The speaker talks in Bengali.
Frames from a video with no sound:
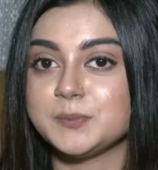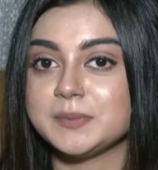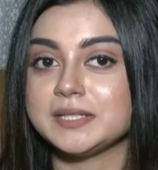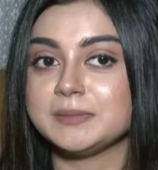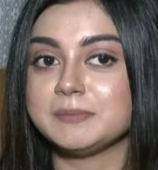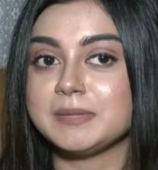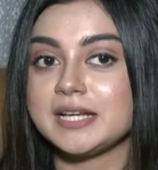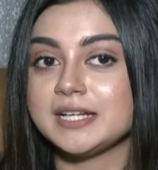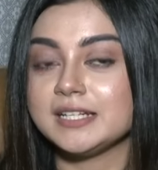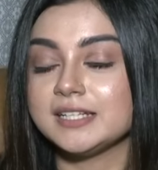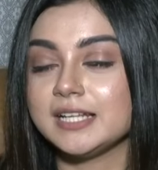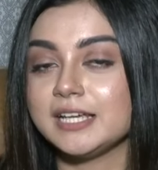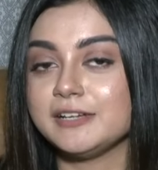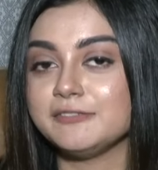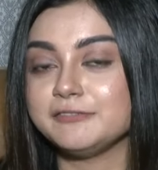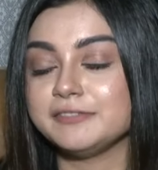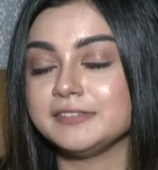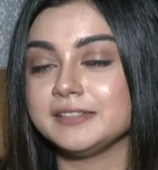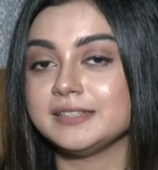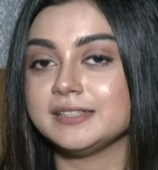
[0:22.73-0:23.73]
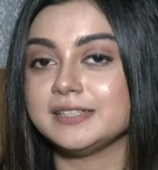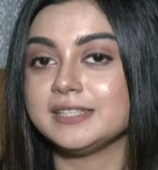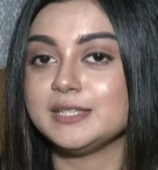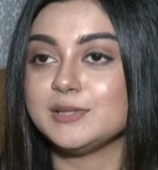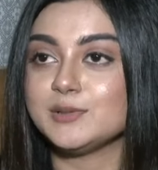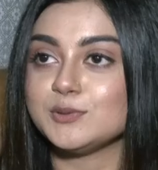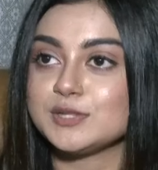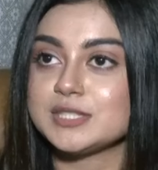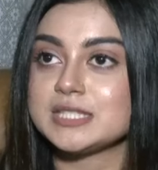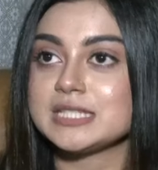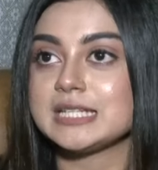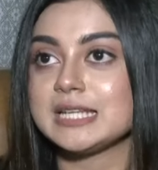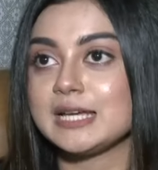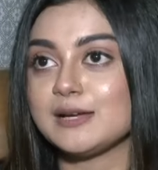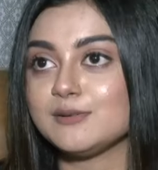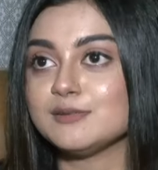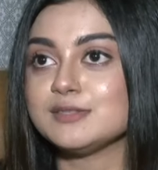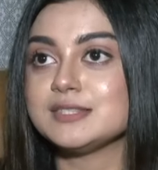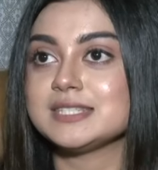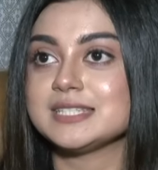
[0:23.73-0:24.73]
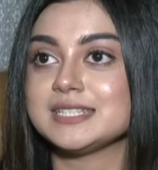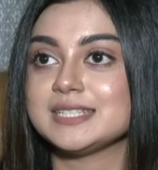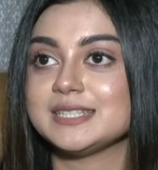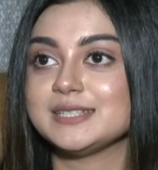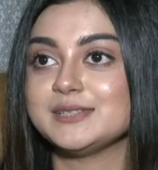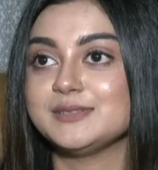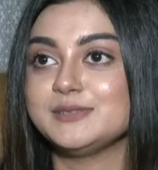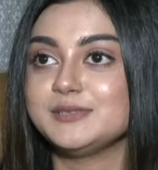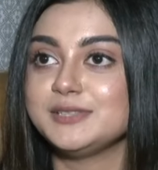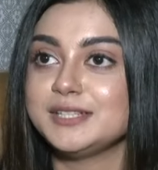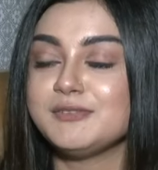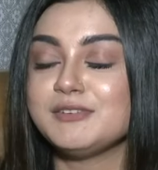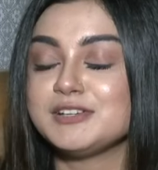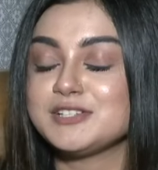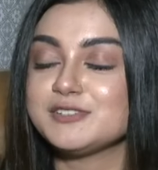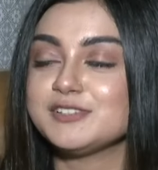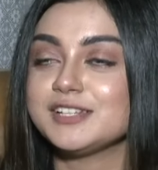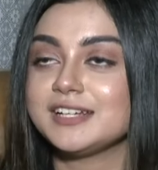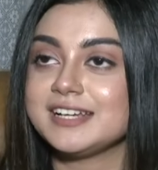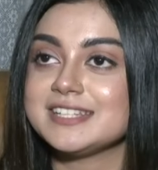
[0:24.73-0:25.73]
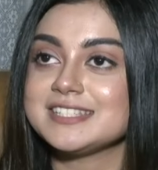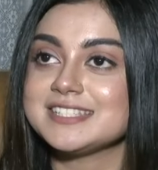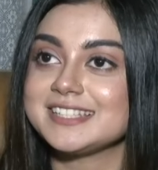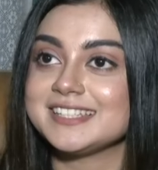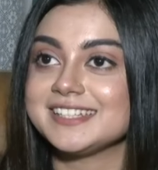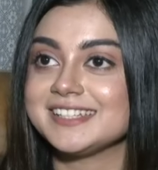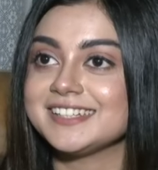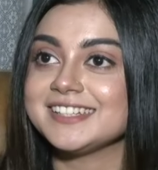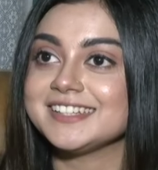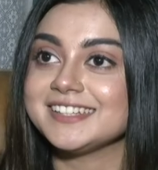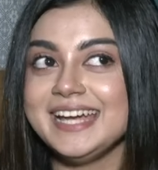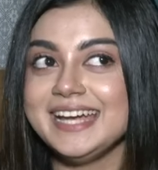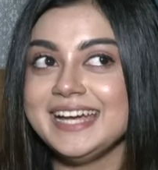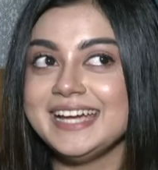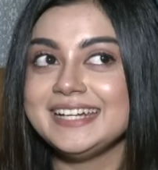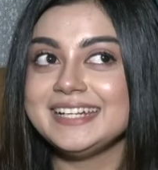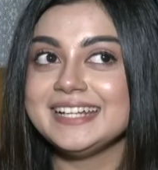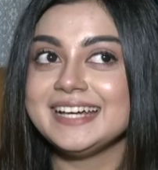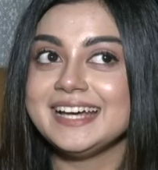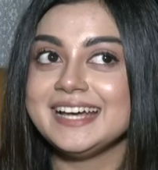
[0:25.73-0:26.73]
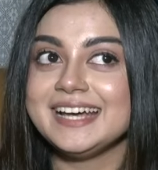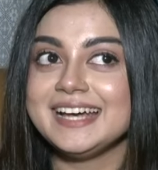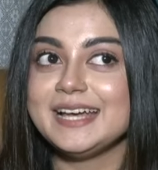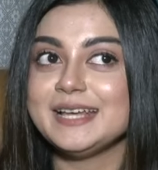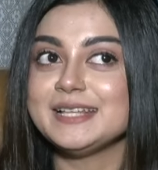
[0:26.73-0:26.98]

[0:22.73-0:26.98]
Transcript: মানে ম্যারিড লাইফে কি হচ্ছে না হচ্ছে ওটাও আসলে কাজে লাগে এটা